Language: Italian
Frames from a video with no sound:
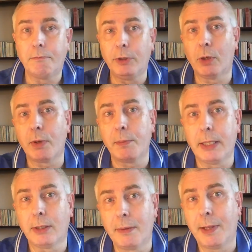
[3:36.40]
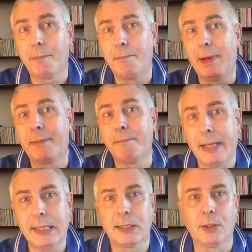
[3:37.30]
fino a quel momento gli abbiamo
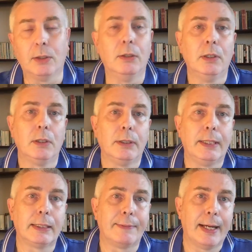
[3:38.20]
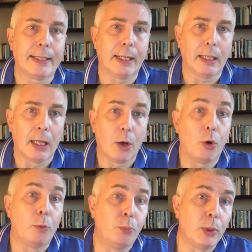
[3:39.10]
permesso di arrivare
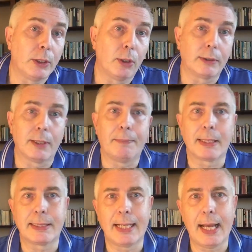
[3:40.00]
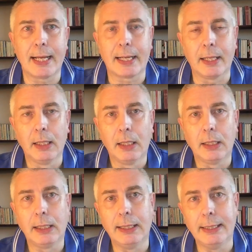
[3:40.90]
oppure di oltrepassare
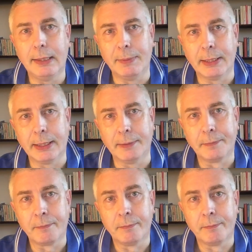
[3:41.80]
il limite.